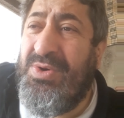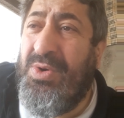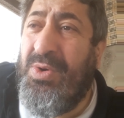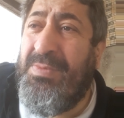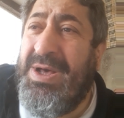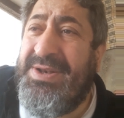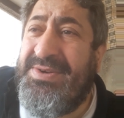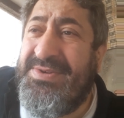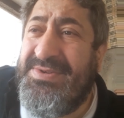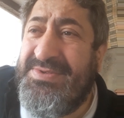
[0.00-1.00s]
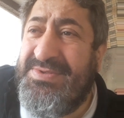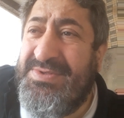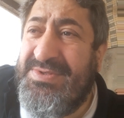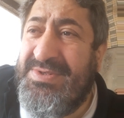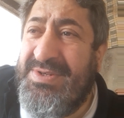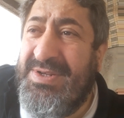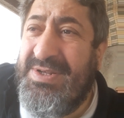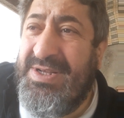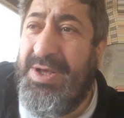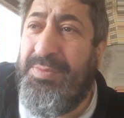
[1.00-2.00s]
Ömer
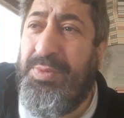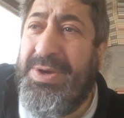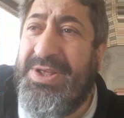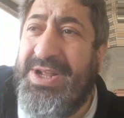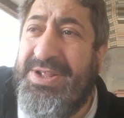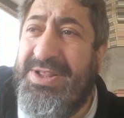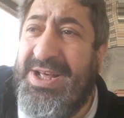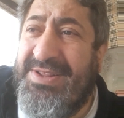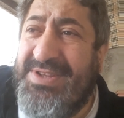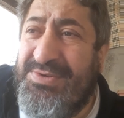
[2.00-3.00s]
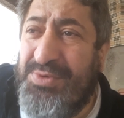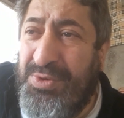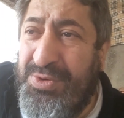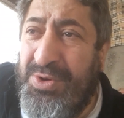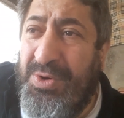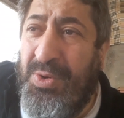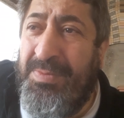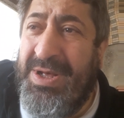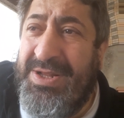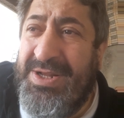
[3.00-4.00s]
Ebu Bekir radıyallahu soruluyor.
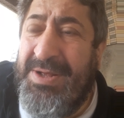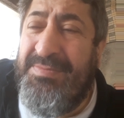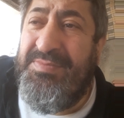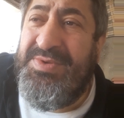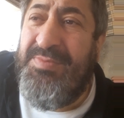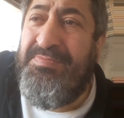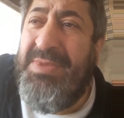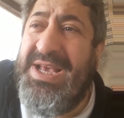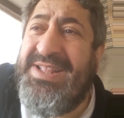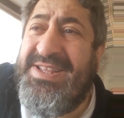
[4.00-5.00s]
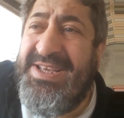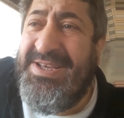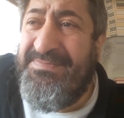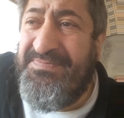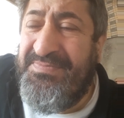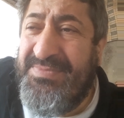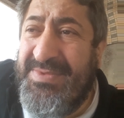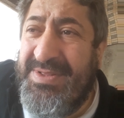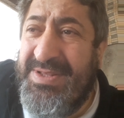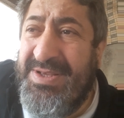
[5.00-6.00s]
Ömer Mehdi
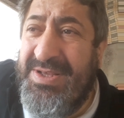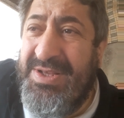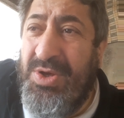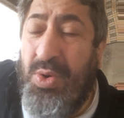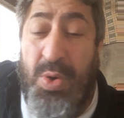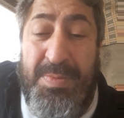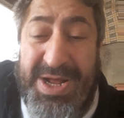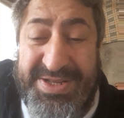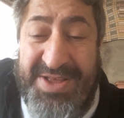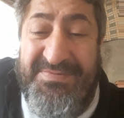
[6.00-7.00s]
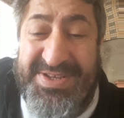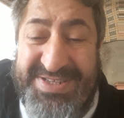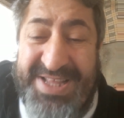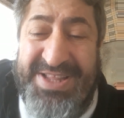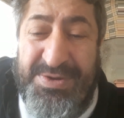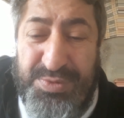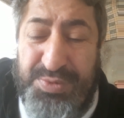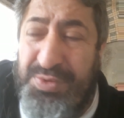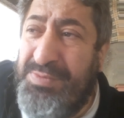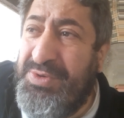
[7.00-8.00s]
Ömer'den ve senden
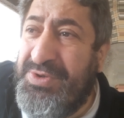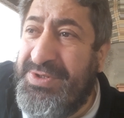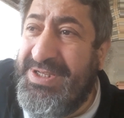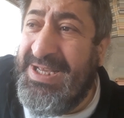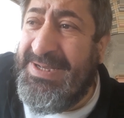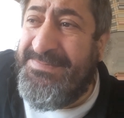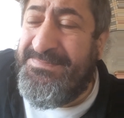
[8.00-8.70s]
üstün müdür diye.